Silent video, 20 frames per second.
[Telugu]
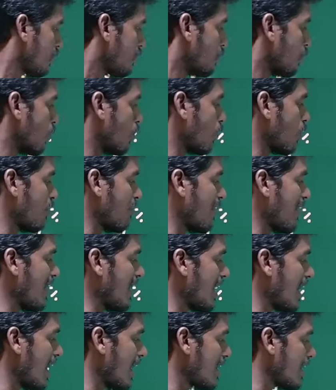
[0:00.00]
మూడు వేల
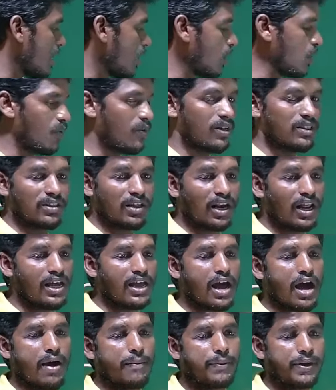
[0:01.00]
ఏడు వందల
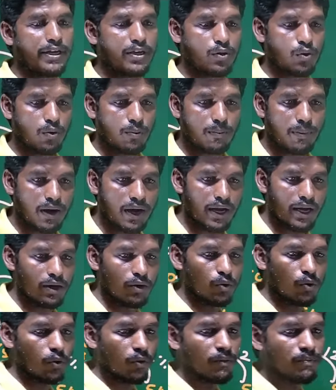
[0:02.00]
యాభై రూపాయలు